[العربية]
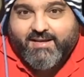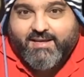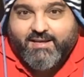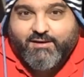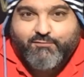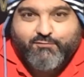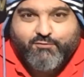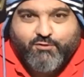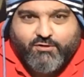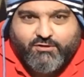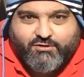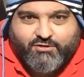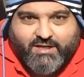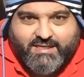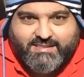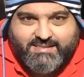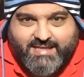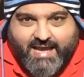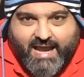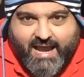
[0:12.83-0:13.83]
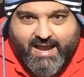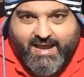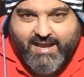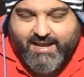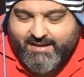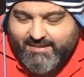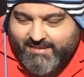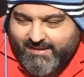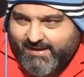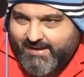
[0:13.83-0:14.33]
كيفكم شو الساعة
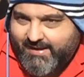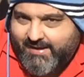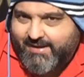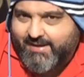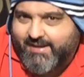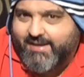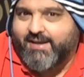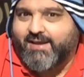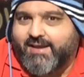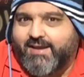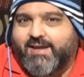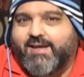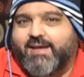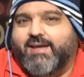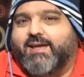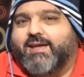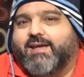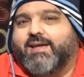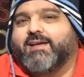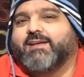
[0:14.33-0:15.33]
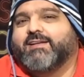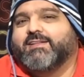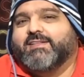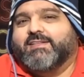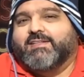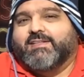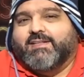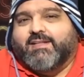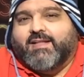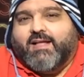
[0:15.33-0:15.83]
هيدي
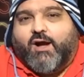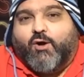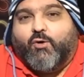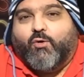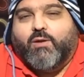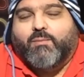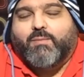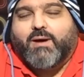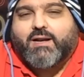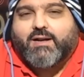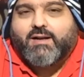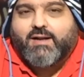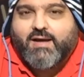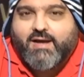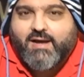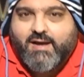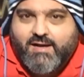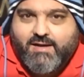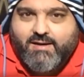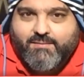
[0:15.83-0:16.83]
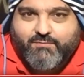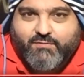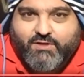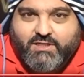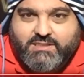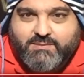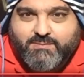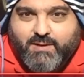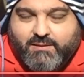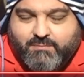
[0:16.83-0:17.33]
أول مرة
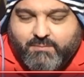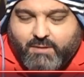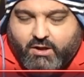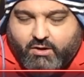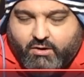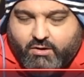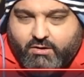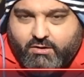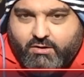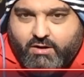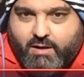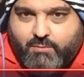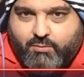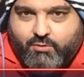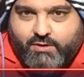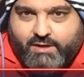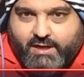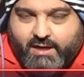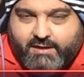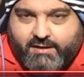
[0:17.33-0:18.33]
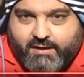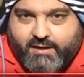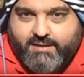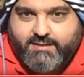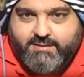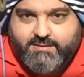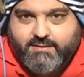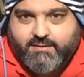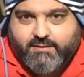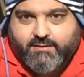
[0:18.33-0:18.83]
تزبط معه أبونا
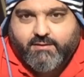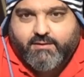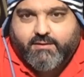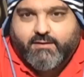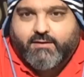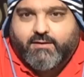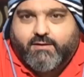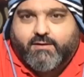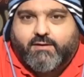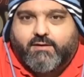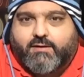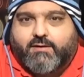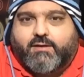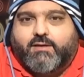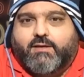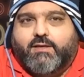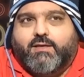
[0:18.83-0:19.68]
خنايصر